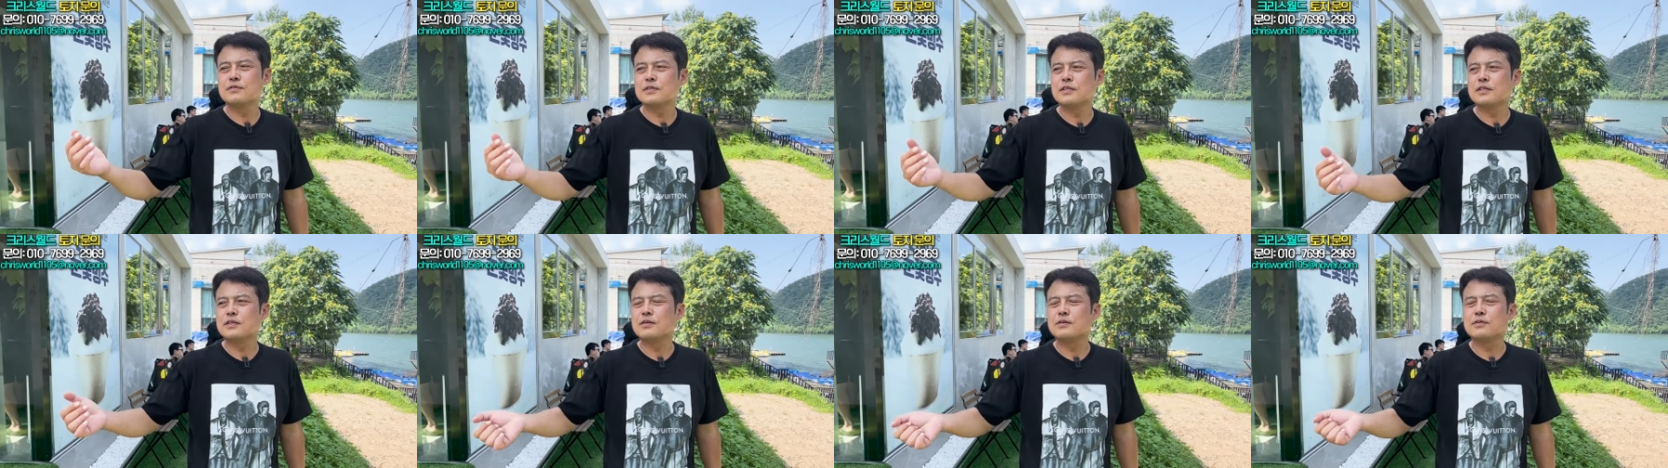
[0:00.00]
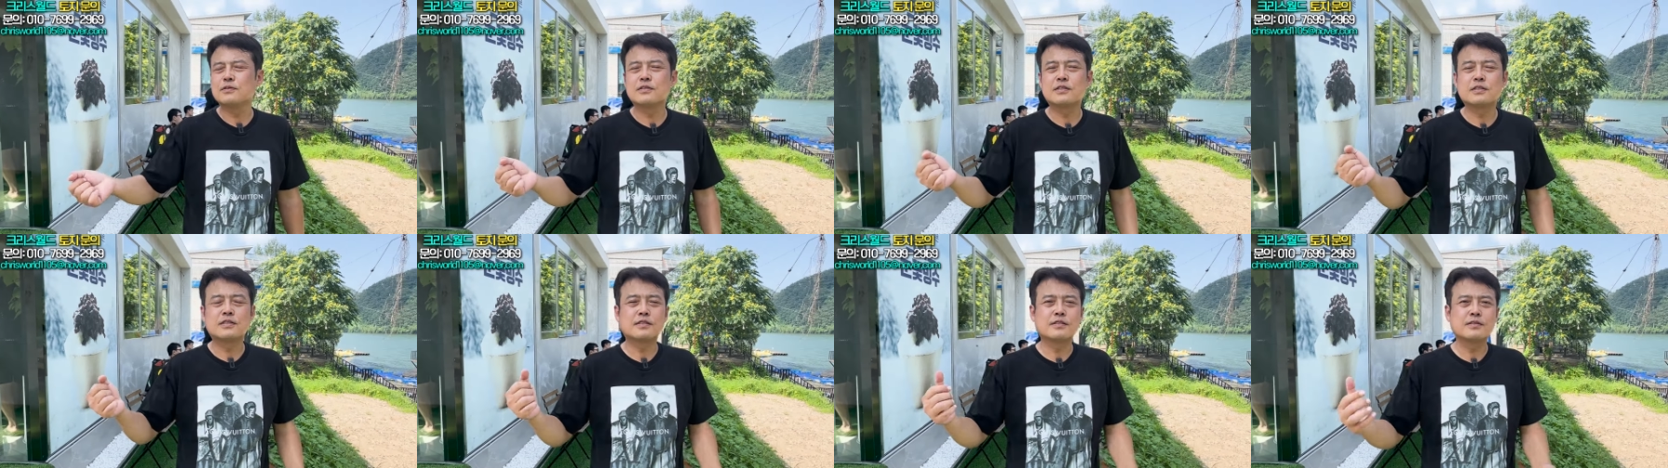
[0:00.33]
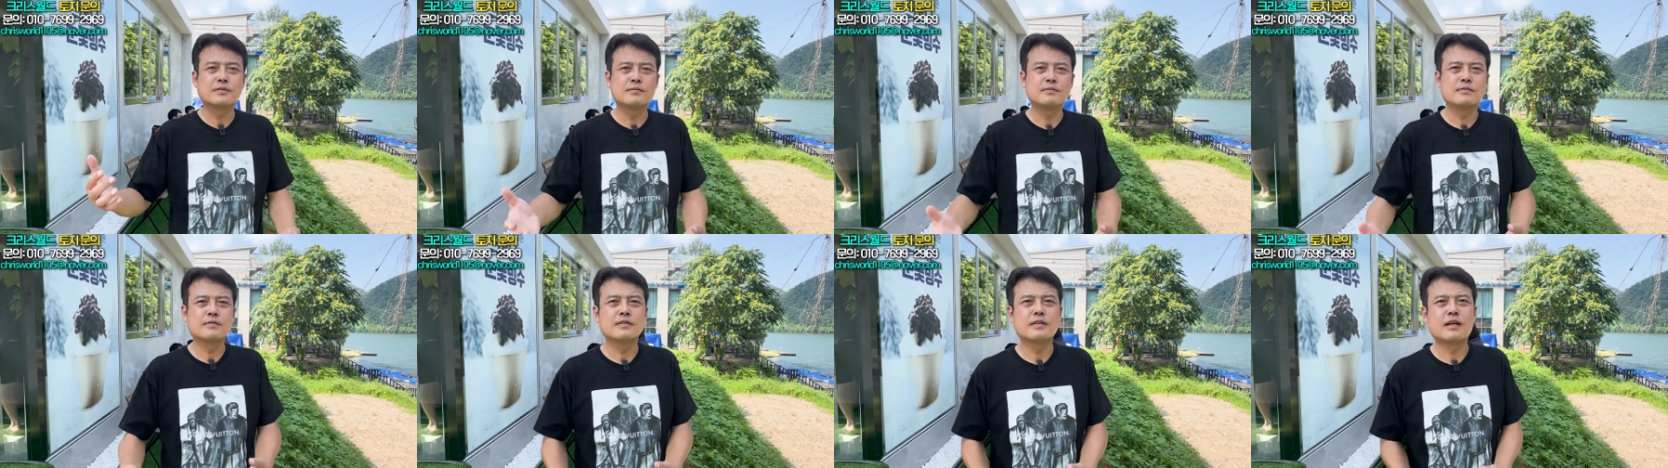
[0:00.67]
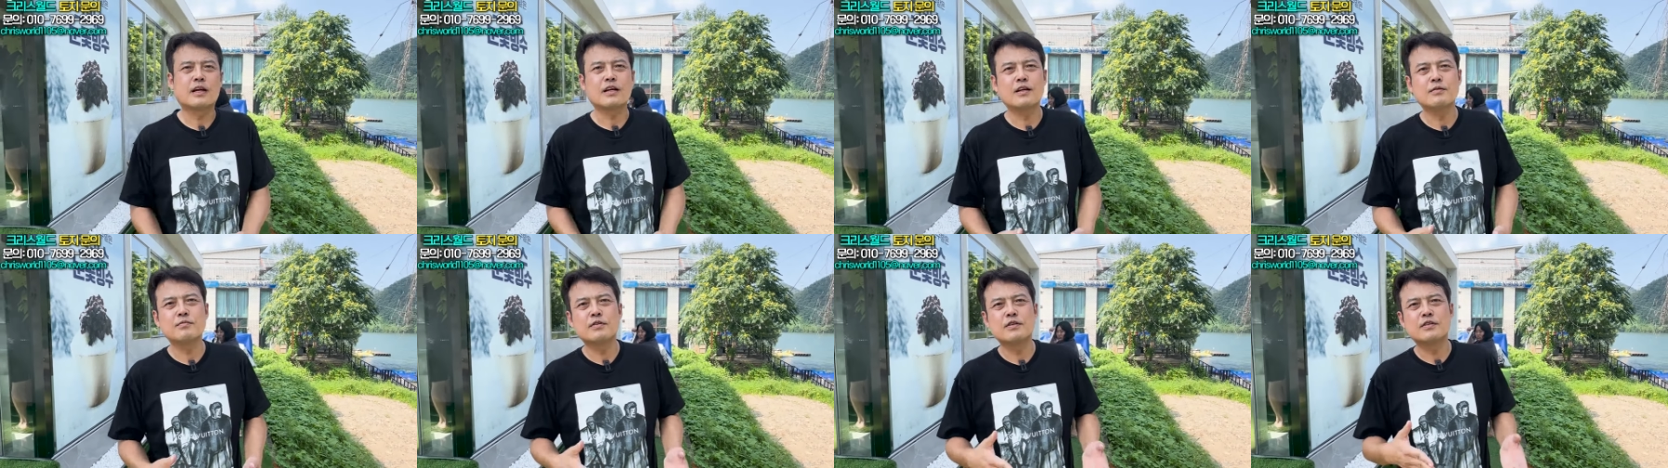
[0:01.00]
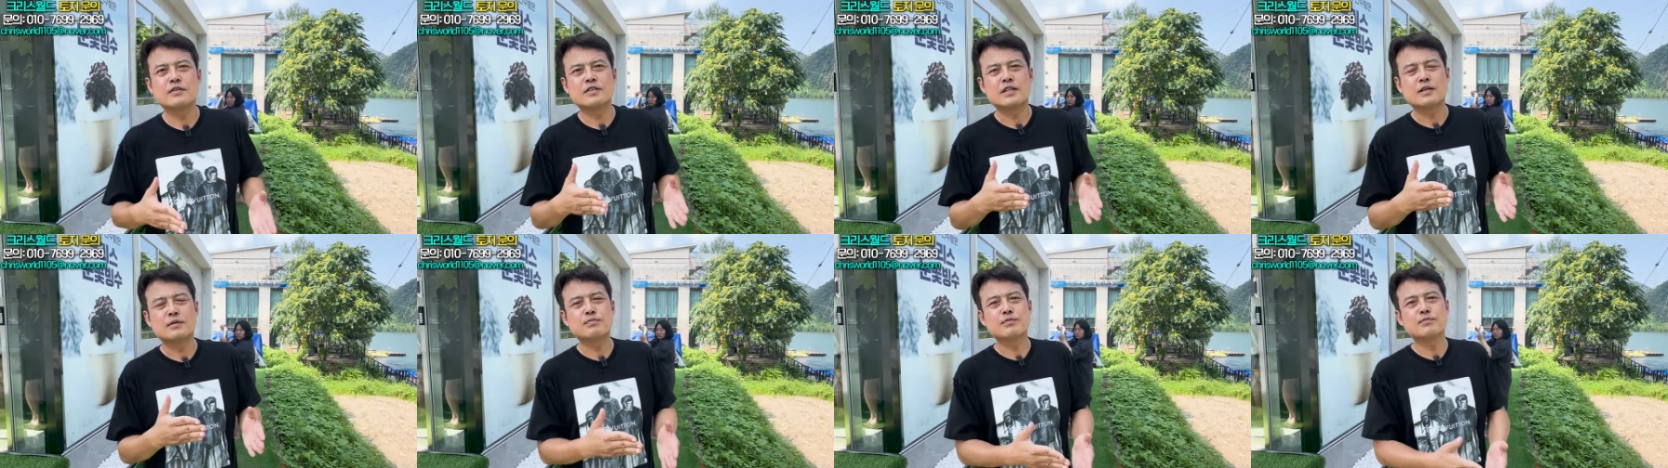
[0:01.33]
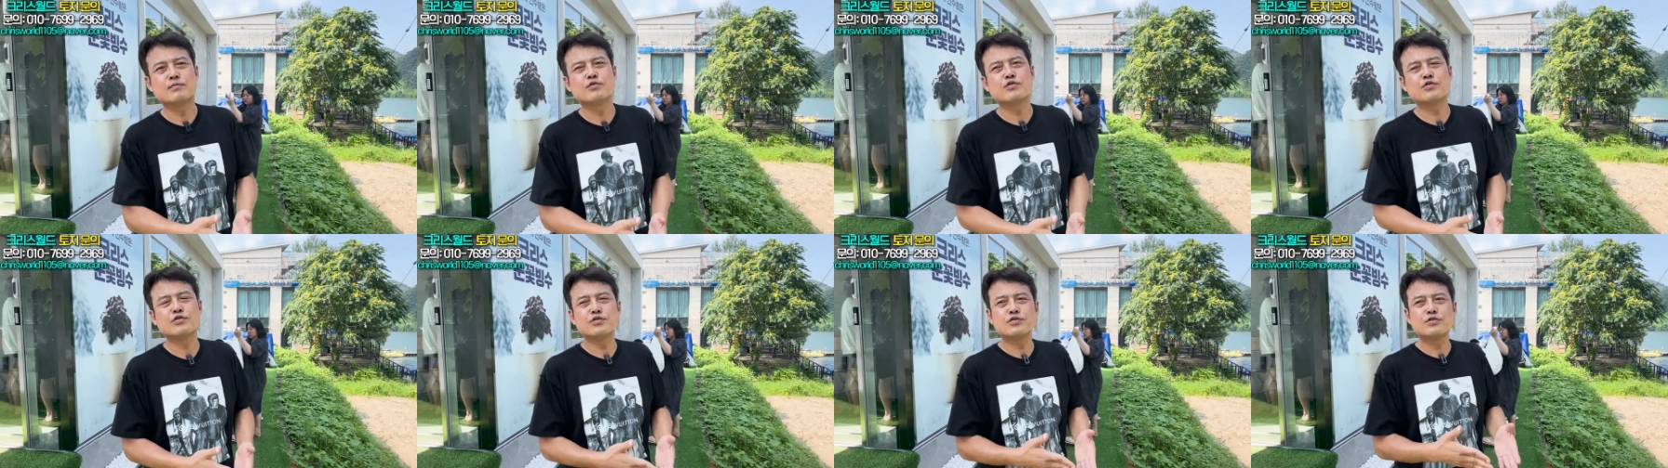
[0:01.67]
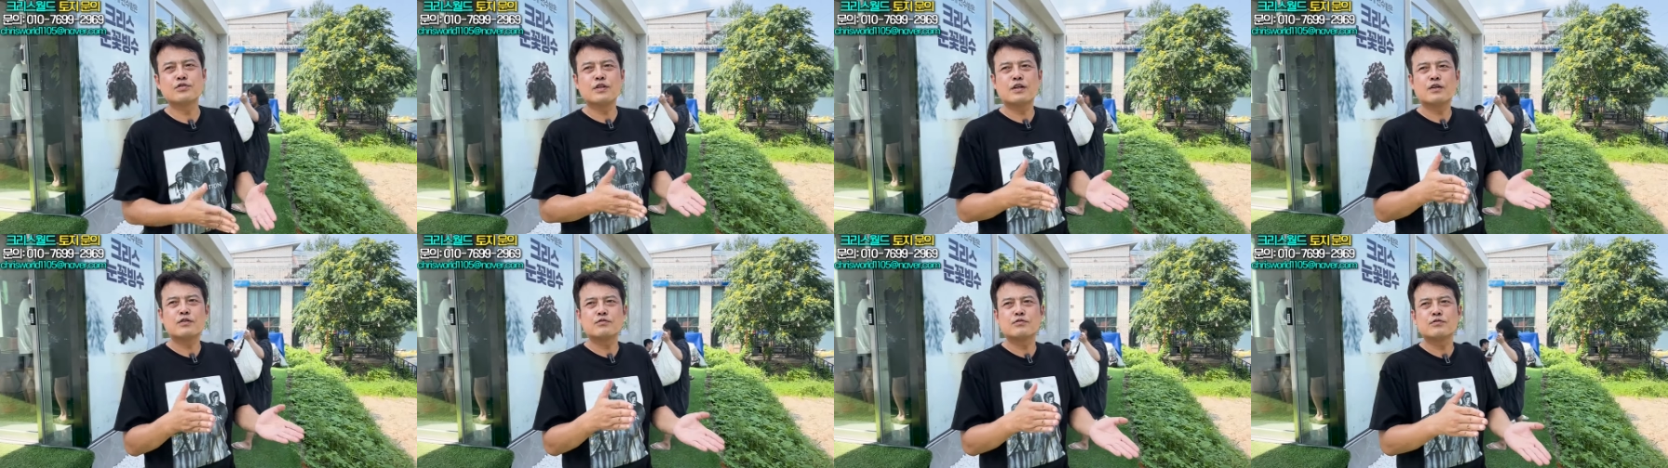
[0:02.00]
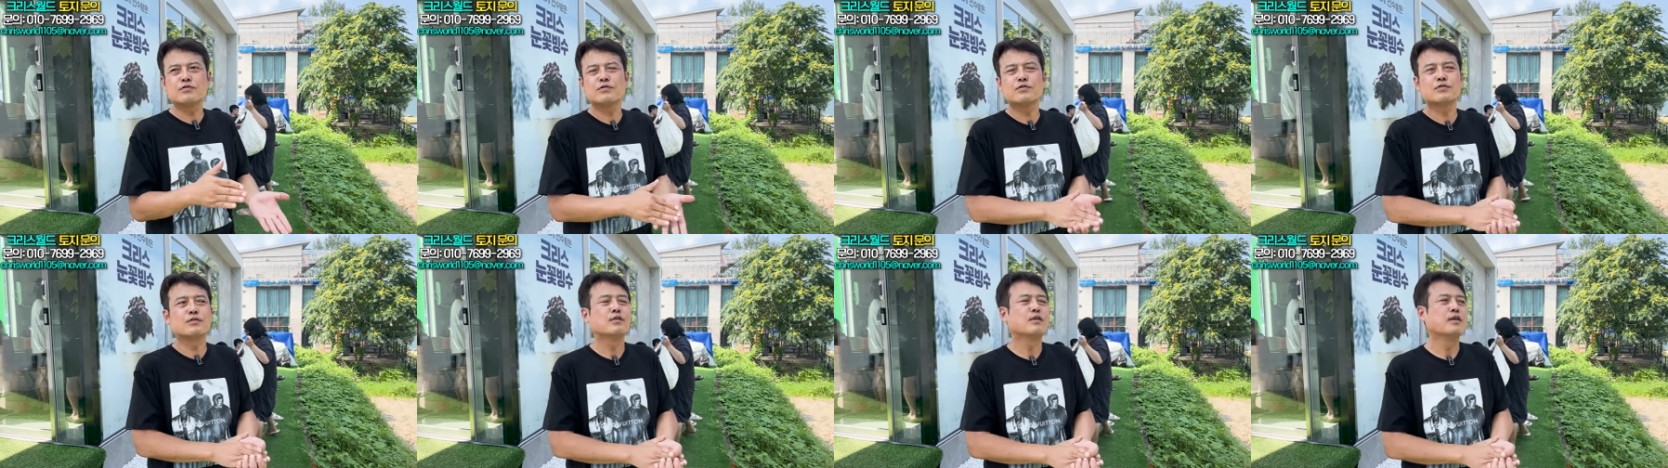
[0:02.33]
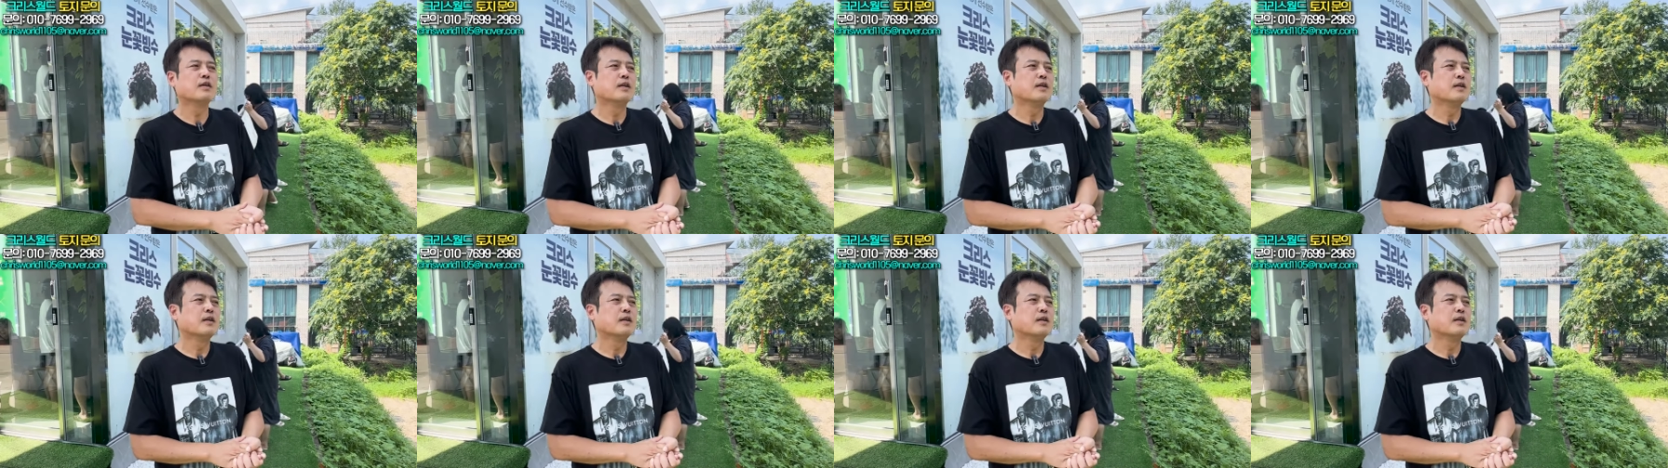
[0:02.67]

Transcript: 이거 지금 닭갈비 제품 수율하고